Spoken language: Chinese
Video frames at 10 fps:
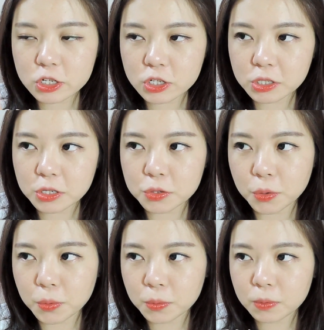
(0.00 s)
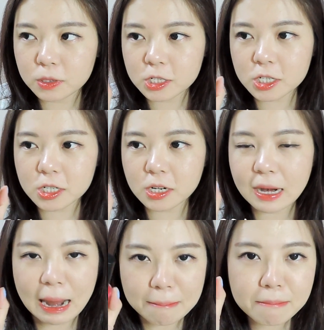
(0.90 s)
是那种是
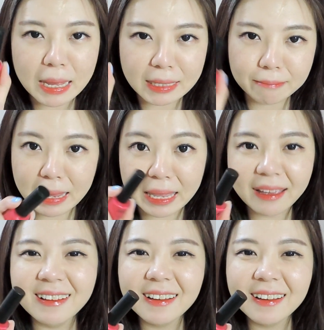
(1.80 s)
蓝莓的玫，